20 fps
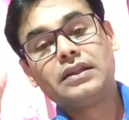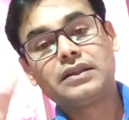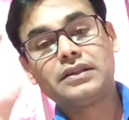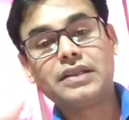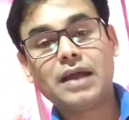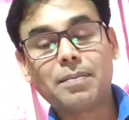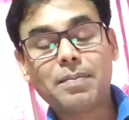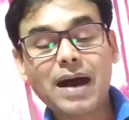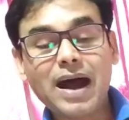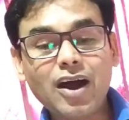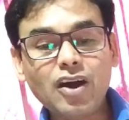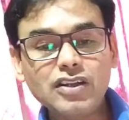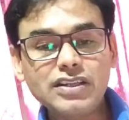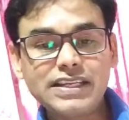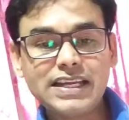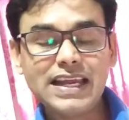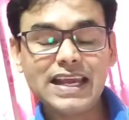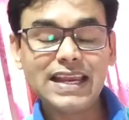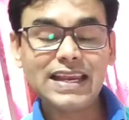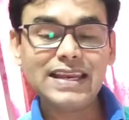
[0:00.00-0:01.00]
दबाव
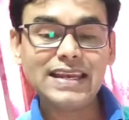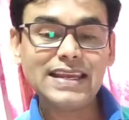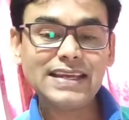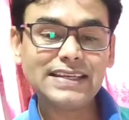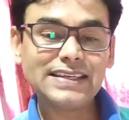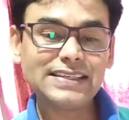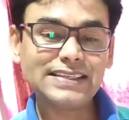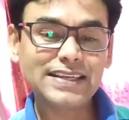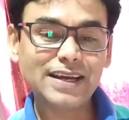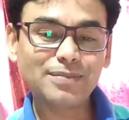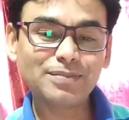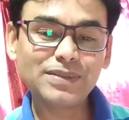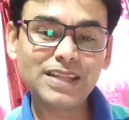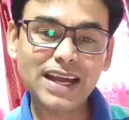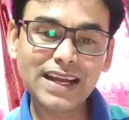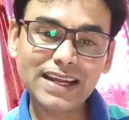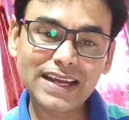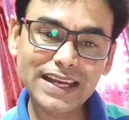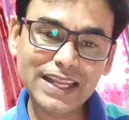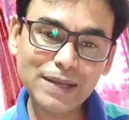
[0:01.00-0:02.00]
झेलने की
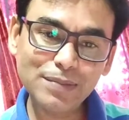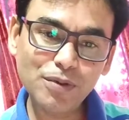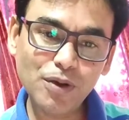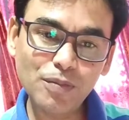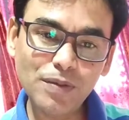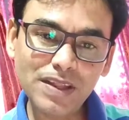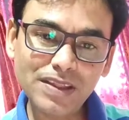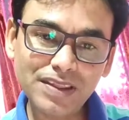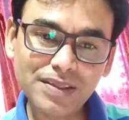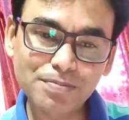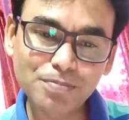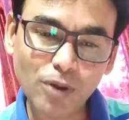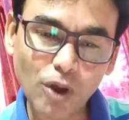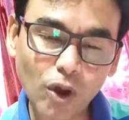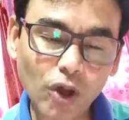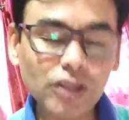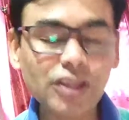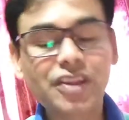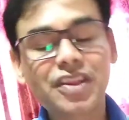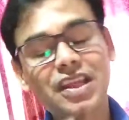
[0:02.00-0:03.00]
क्षमता गरीबों में
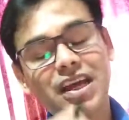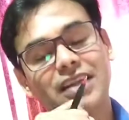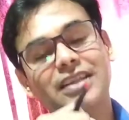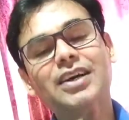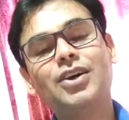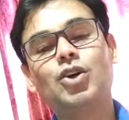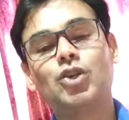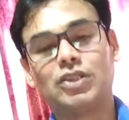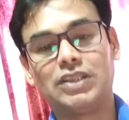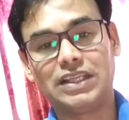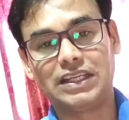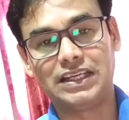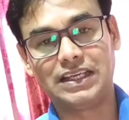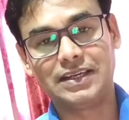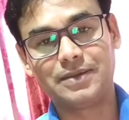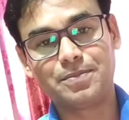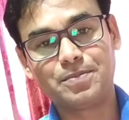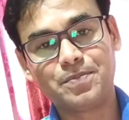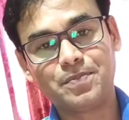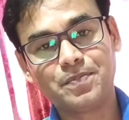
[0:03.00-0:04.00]
बहुत ज़्यादा होती है